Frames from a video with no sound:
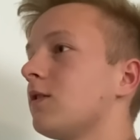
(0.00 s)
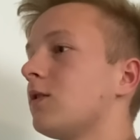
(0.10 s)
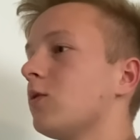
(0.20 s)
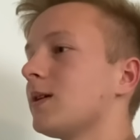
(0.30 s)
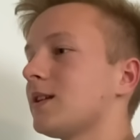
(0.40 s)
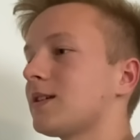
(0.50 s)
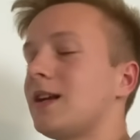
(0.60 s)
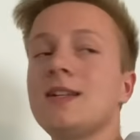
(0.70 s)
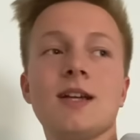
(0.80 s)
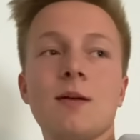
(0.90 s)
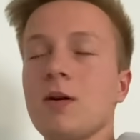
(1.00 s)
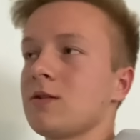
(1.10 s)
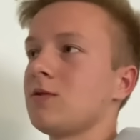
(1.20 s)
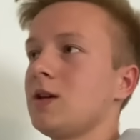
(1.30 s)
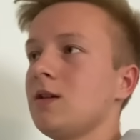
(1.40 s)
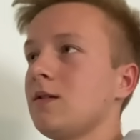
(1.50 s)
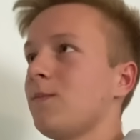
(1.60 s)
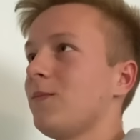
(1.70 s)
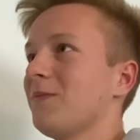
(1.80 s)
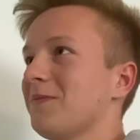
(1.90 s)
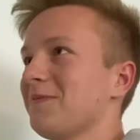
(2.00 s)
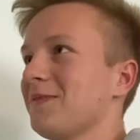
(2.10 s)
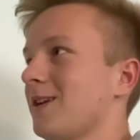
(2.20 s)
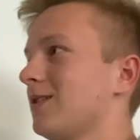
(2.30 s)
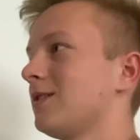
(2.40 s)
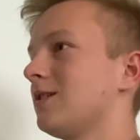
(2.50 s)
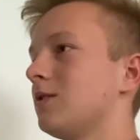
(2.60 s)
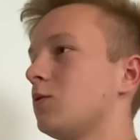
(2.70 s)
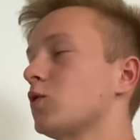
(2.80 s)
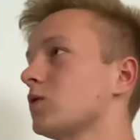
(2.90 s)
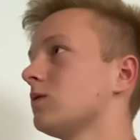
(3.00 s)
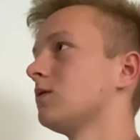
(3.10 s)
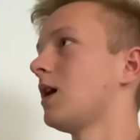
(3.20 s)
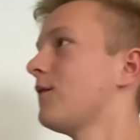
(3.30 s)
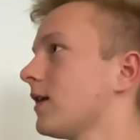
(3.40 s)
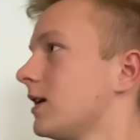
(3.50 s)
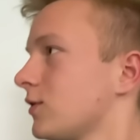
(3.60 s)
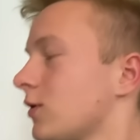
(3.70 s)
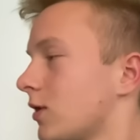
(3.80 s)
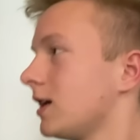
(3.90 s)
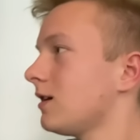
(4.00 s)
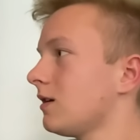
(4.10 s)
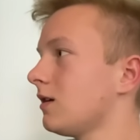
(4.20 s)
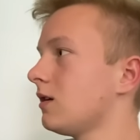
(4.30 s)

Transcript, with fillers: Ein Oberteil. Das kann ich dir einpacken, okay? Warum? Nur so. Einfach, also okay? Du bist